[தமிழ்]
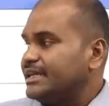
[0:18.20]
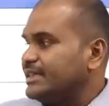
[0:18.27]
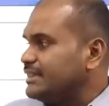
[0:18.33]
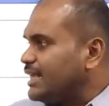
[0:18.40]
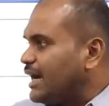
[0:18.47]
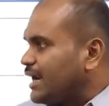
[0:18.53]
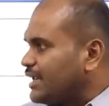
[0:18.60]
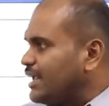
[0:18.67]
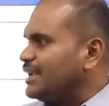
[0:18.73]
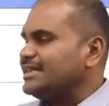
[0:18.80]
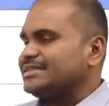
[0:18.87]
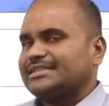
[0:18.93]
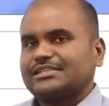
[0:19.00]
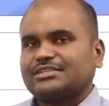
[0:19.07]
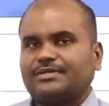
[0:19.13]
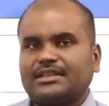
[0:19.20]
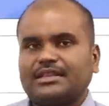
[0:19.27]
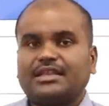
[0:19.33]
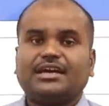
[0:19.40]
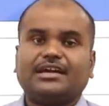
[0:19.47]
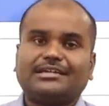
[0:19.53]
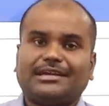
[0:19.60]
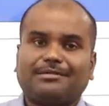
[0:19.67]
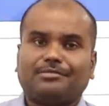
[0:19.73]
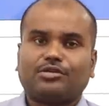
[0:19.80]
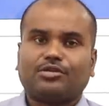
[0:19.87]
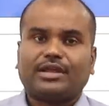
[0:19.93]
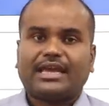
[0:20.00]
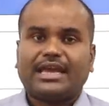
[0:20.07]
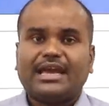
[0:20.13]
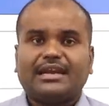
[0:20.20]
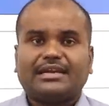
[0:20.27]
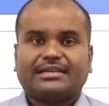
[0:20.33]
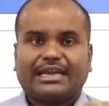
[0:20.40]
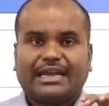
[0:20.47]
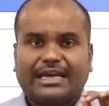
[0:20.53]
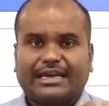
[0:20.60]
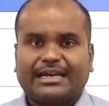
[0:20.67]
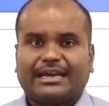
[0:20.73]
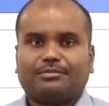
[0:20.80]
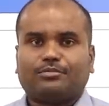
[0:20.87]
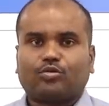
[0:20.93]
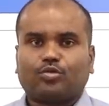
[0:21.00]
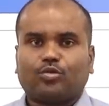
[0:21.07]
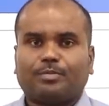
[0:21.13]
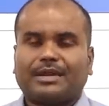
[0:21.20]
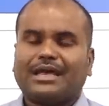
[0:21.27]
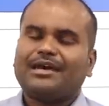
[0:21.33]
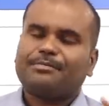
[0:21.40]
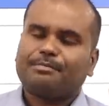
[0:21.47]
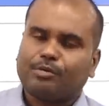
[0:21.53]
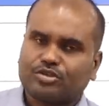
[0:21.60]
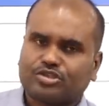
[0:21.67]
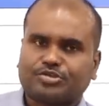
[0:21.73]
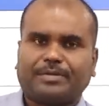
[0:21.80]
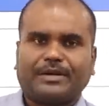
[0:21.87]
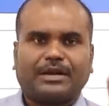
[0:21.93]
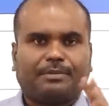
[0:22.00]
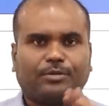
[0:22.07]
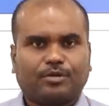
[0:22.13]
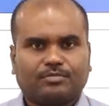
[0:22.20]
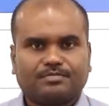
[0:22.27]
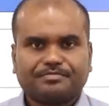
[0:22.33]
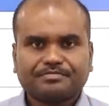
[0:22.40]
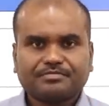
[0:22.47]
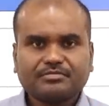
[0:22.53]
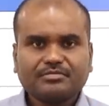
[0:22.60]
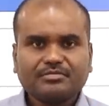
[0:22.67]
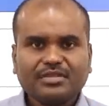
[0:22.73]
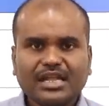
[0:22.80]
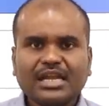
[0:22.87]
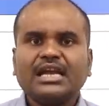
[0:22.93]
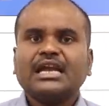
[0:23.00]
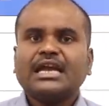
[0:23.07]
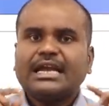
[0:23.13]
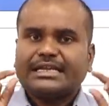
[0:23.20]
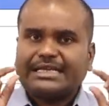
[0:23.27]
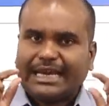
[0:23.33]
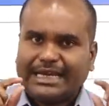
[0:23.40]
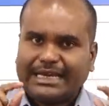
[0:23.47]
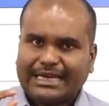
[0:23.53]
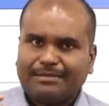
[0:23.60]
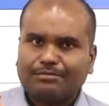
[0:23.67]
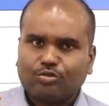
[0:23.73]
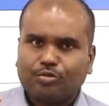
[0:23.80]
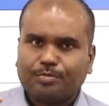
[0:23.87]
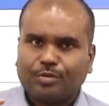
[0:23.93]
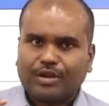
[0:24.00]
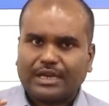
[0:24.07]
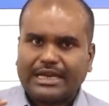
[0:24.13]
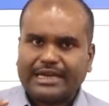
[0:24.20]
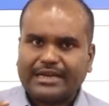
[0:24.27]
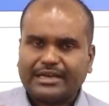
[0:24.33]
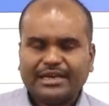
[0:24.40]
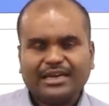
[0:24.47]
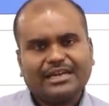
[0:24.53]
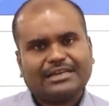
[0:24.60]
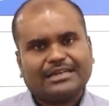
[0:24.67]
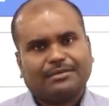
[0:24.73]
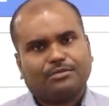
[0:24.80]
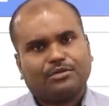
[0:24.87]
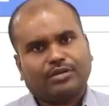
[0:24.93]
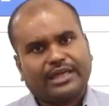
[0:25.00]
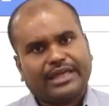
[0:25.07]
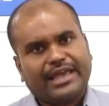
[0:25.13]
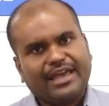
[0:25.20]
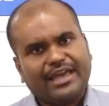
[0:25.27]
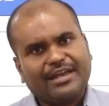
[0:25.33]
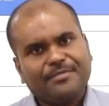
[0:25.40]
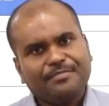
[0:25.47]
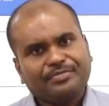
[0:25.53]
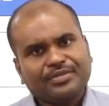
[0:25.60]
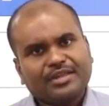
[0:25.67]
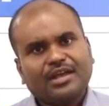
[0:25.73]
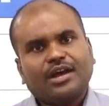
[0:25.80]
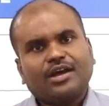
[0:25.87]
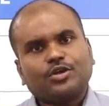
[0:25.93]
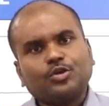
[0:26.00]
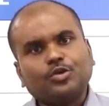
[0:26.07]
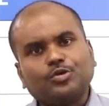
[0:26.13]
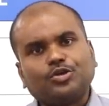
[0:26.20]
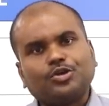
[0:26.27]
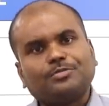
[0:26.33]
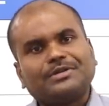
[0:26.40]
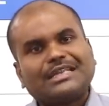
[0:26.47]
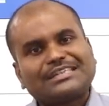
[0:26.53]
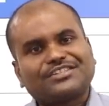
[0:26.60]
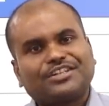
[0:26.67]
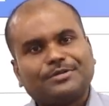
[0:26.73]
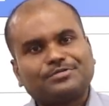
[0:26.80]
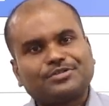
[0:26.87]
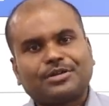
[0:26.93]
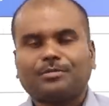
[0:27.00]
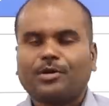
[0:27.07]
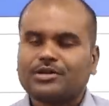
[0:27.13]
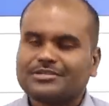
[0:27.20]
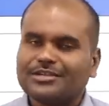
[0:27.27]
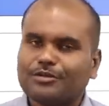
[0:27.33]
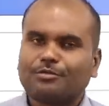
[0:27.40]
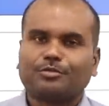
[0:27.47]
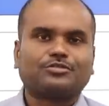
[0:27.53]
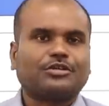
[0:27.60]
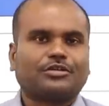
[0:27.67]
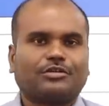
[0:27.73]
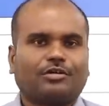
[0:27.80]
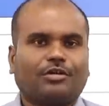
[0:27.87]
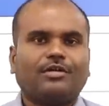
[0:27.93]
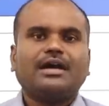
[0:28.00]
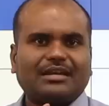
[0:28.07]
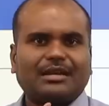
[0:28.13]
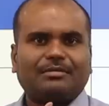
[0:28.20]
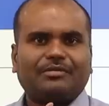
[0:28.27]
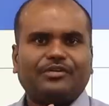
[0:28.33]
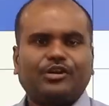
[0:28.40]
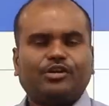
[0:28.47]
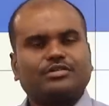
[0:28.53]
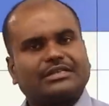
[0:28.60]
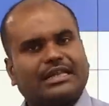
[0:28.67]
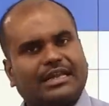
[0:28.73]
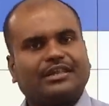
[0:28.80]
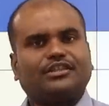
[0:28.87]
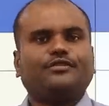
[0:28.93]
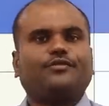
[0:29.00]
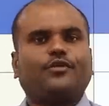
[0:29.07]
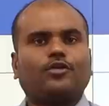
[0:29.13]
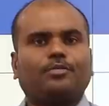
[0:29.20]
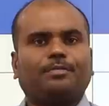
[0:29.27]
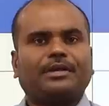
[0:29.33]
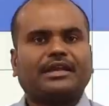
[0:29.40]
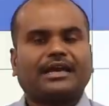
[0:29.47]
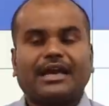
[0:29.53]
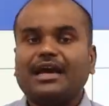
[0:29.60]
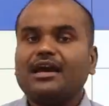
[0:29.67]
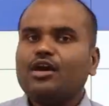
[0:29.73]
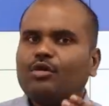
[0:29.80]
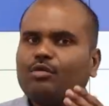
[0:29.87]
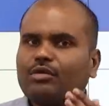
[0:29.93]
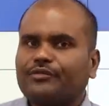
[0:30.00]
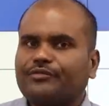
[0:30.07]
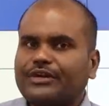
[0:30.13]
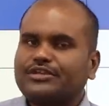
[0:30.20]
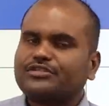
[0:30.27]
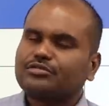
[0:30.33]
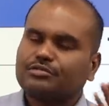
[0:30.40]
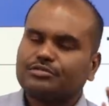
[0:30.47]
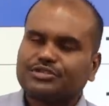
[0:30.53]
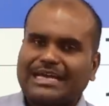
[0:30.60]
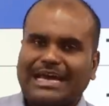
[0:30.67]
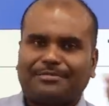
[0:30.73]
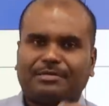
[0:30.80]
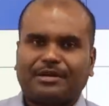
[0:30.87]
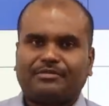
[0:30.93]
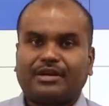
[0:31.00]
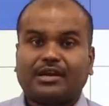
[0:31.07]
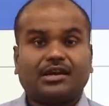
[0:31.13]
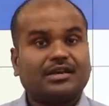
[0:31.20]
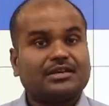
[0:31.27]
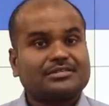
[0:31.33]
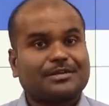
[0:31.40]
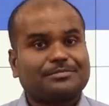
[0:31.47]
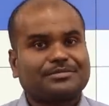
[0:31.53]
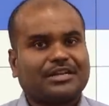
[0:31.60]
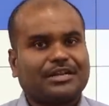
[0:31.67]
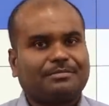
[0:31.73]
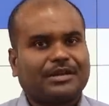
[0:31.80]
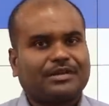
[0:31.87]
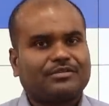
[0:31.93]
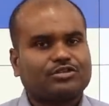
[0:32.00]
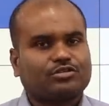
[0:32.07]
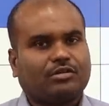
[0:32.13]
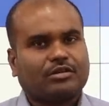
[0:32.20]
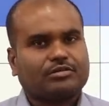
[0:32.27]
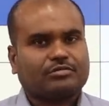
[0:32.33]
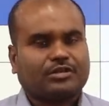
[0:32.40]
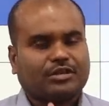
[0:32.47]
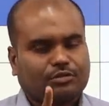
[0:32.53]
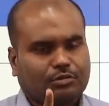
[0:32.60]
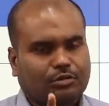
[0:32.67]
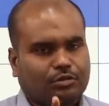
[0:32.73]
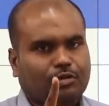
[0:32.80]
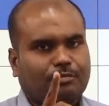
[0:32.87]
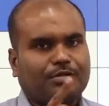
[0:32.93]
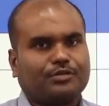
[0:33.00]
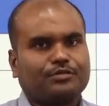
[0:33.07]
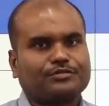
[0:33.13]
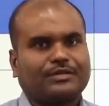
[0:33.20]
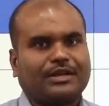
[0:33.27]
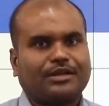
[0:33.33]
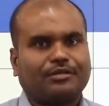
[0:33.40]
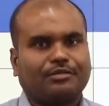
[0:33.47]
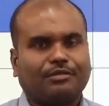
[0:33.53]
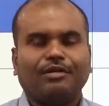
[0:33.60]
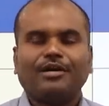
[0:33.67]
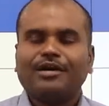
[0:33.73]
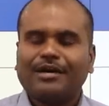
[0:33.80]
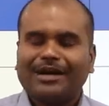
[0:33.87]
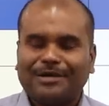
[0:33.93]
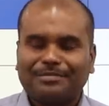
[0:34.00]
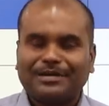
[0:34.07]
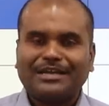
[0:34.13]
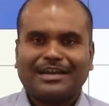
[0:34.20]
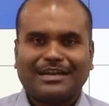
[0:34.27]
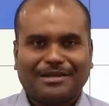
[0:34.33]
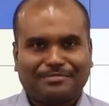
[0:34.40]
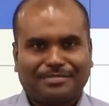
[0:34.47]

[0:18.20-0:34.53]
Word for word: இந்த அனாலிசிஸ் வந்து நம்மளுடைய டெலகிராம் குரூப்பில் போஸ்ட் பண்ணப்படும் டெலகிராம் குரூப்போட லிங்க்கு நம்மளுடைய யூடியூப் டெஸ்கிரிப்ஷன் பாக்ஸில் கொடுத்துருக்குறோம் நம்ம வீடியோஸ் எல்லாத்தையும் ஃபாலோ பண்ணுங்கள் உங்கள் ஃப்ரெண்ட்ஸுக்கும் ஷேர் பண்ணி வைங்க சப்ஸ்கிரைப் பண்ணி வச்சுக்கோங்க ஸோ தட் உங்களுக்கு ரொம்ப யூஸ்ஃபுல்லாக இருக்கும் அப்படின்னு நான்